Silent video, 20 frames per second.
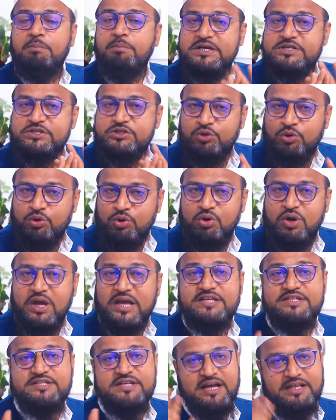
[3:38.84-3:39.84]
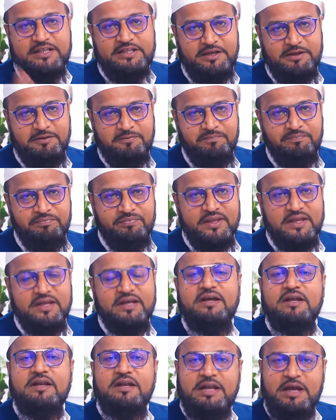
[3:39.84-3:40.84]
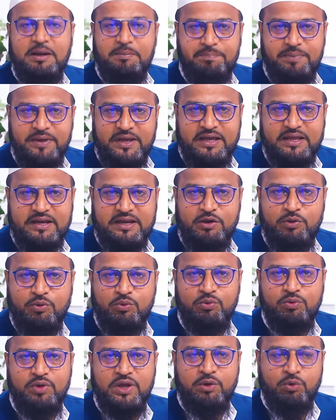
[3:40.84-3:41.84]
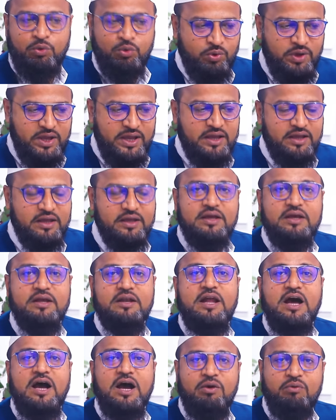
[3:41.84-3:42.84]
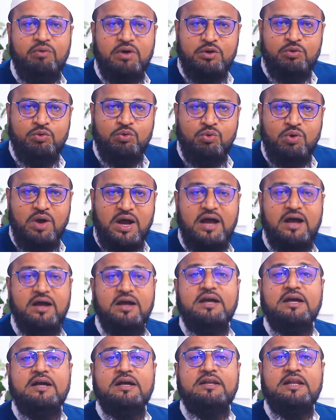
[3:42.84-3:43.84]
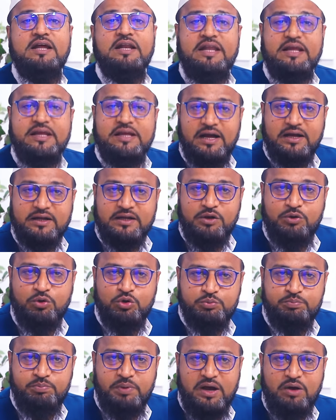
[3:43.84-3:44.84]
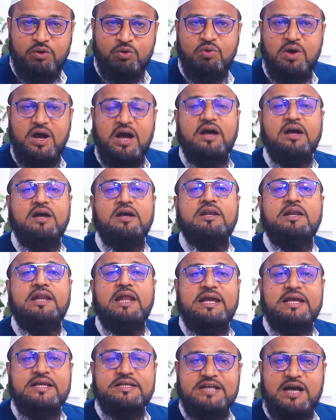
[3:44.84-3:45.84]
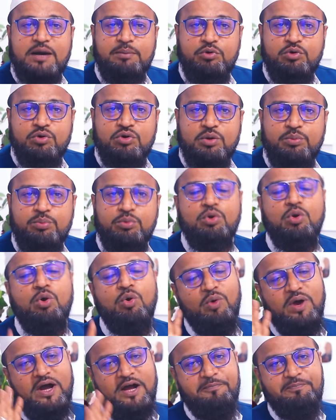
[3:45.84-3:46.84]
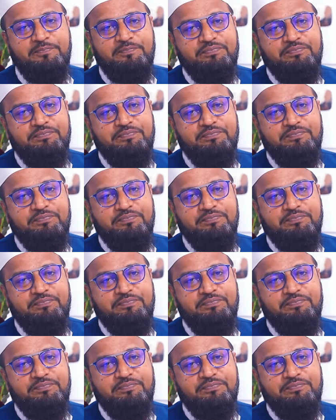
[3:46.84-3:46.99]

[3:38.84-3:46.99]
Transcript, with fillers: बस हो गई शादी न फेरे हुए हुए न हवन हुआ न निकाह न खुतबा हुआ न इजाब कबूल हुआ